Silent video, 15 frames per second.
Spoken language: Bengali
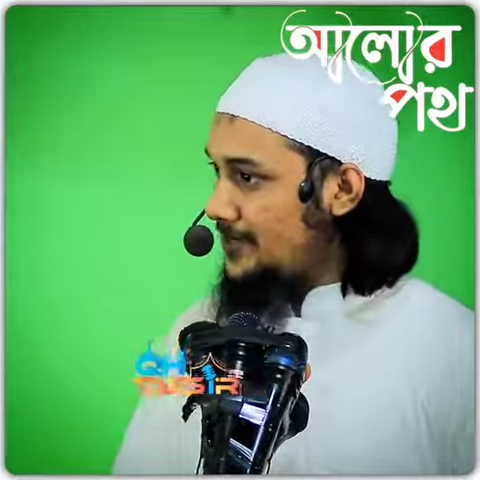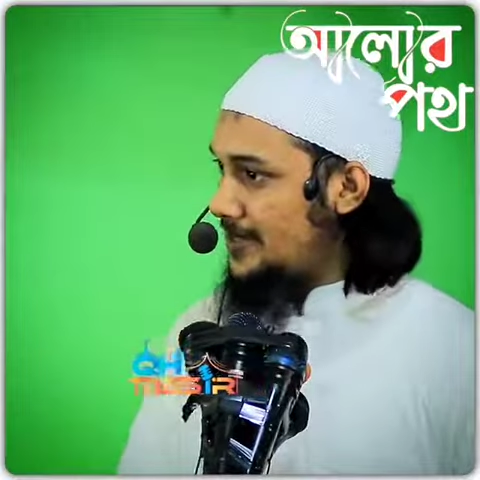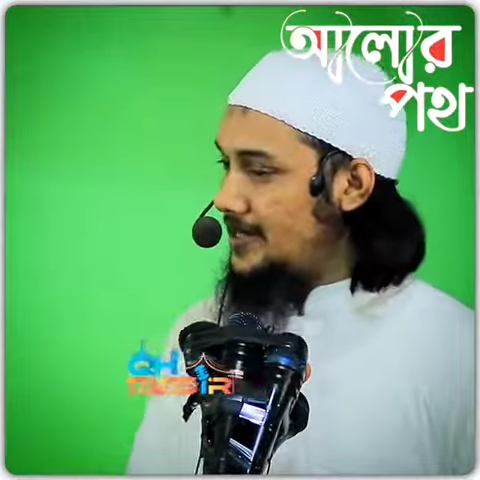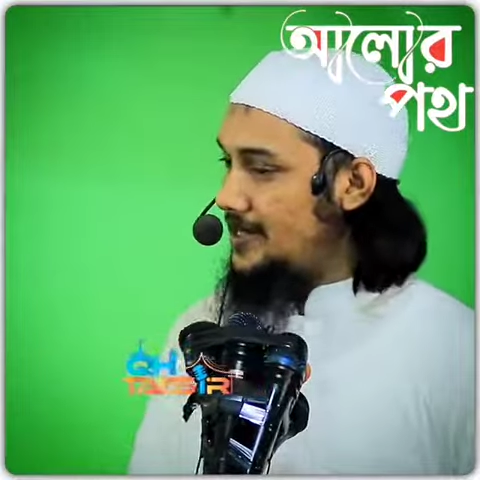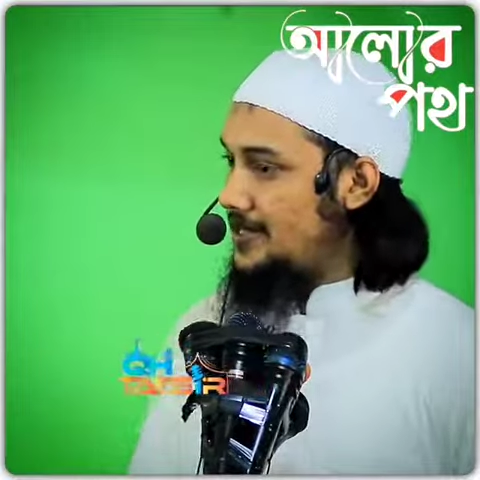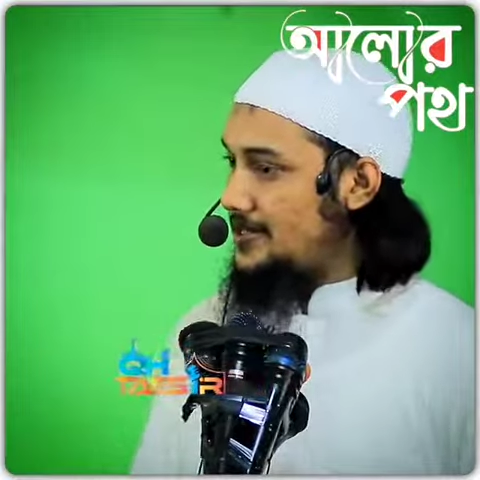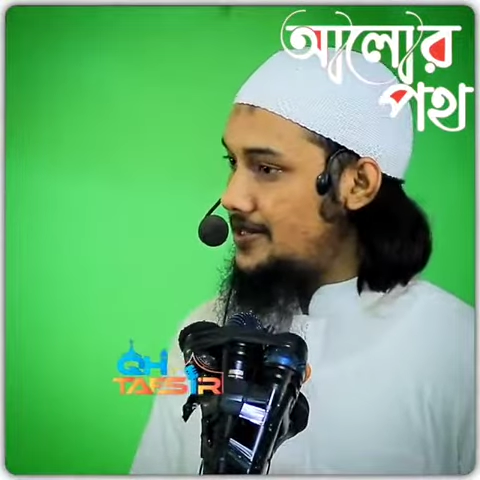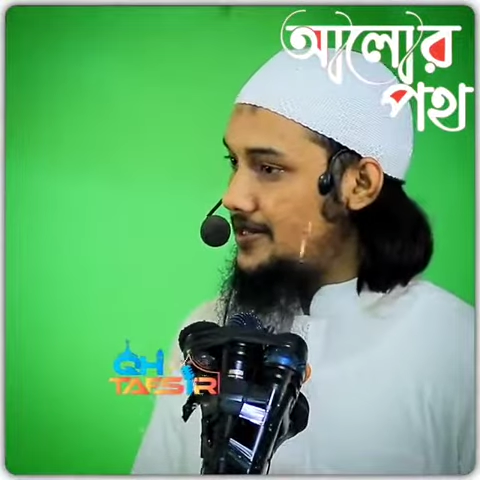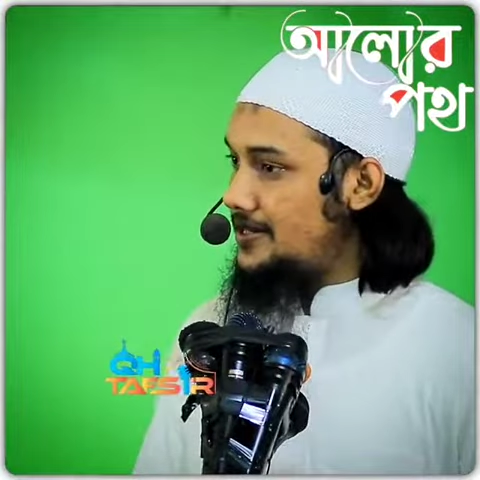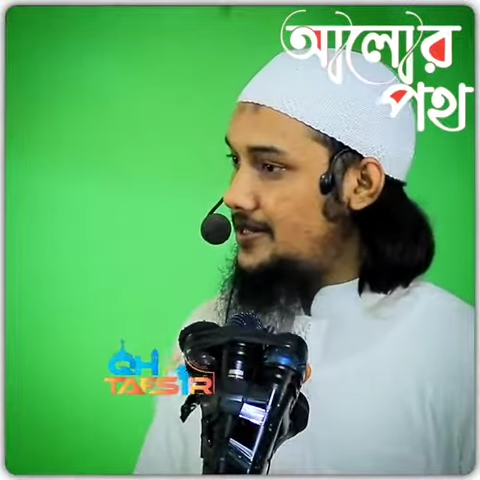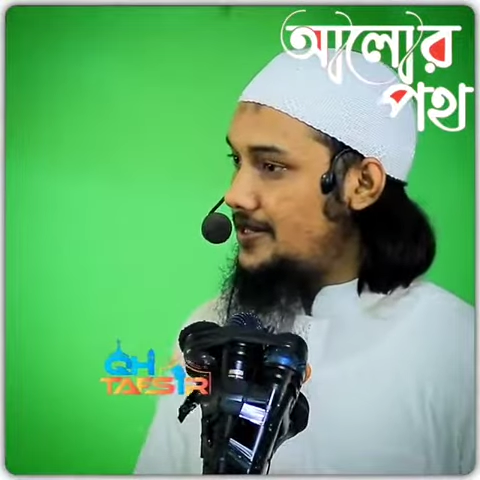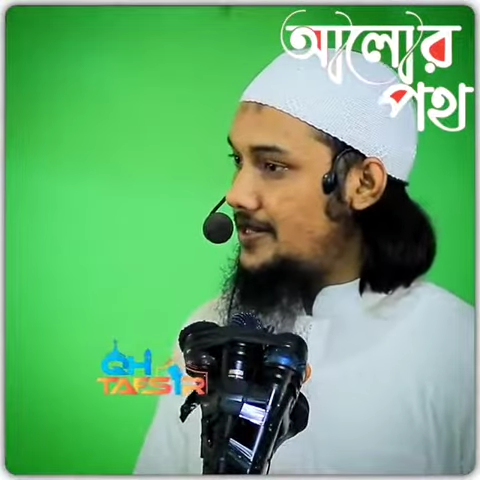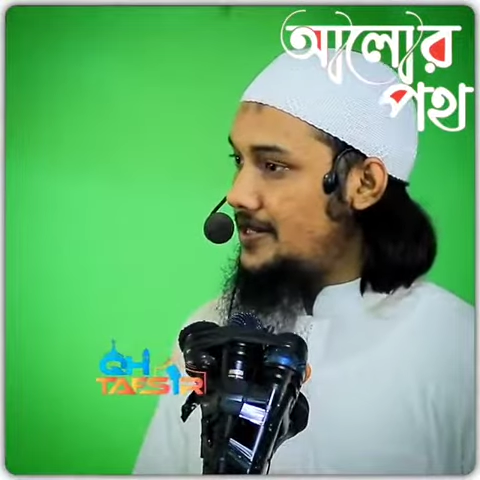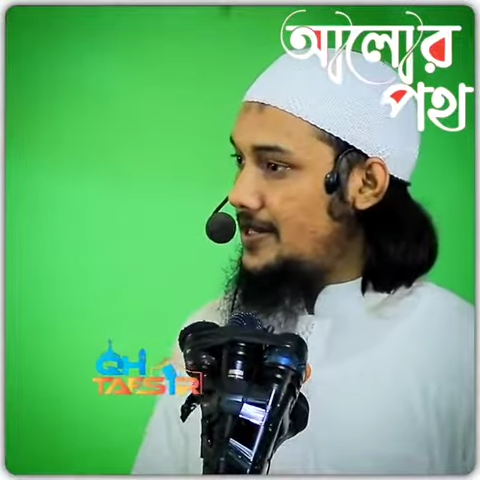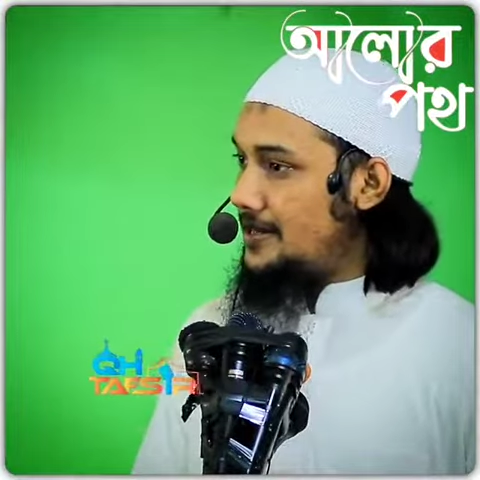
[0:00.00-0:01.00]
নাকিরের সাথে
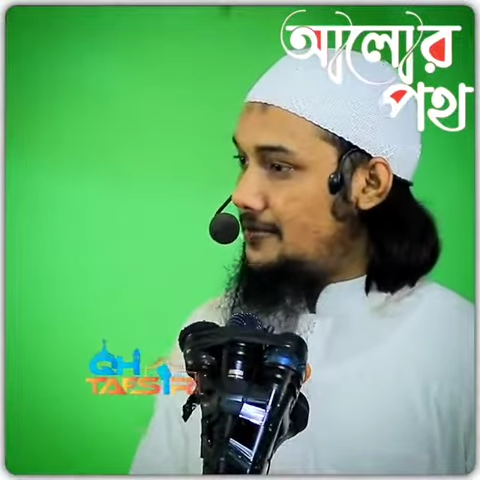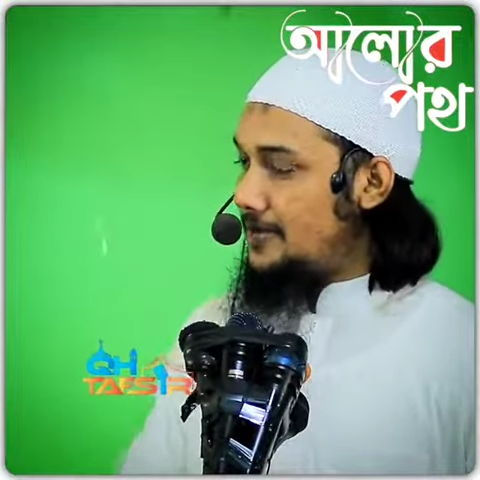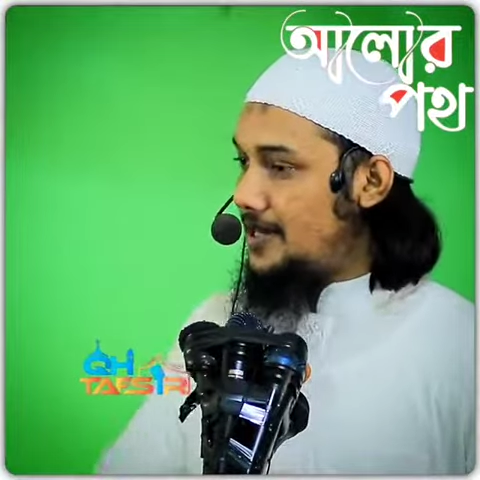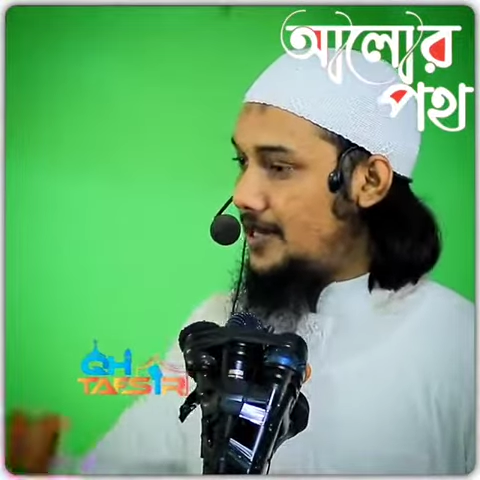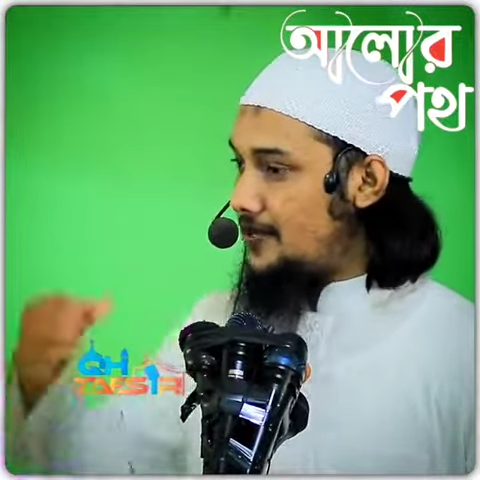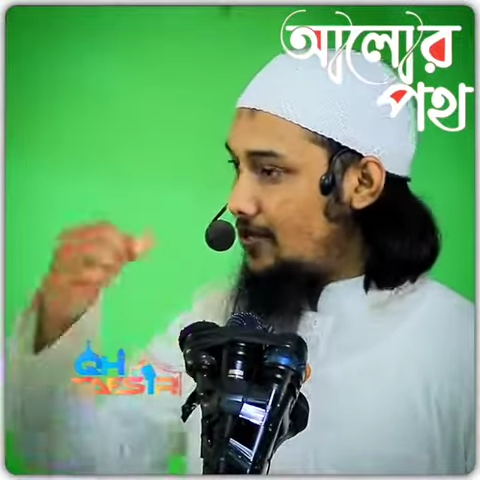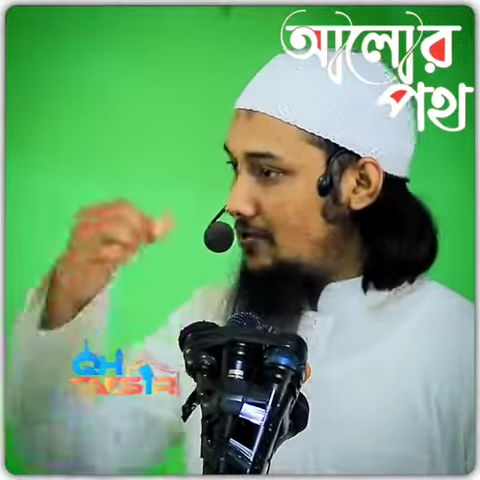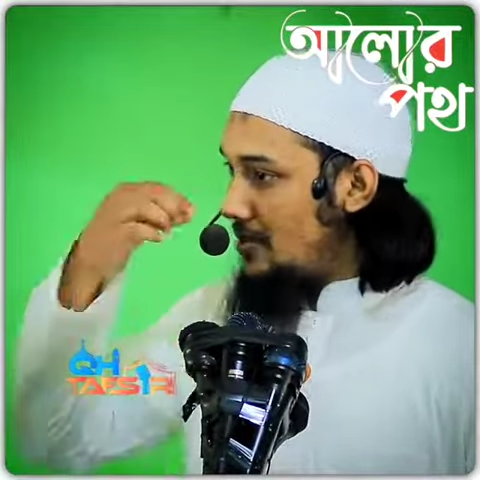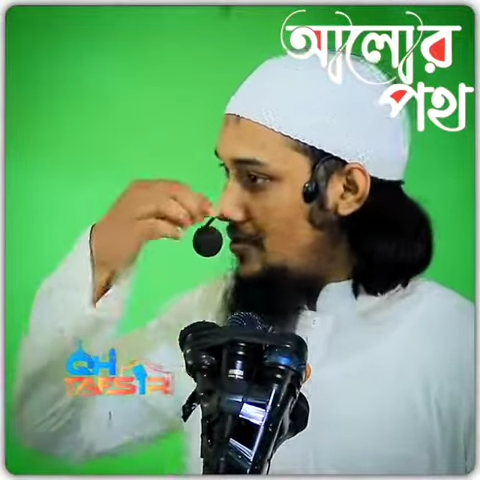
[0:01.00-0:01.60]
মালাকুল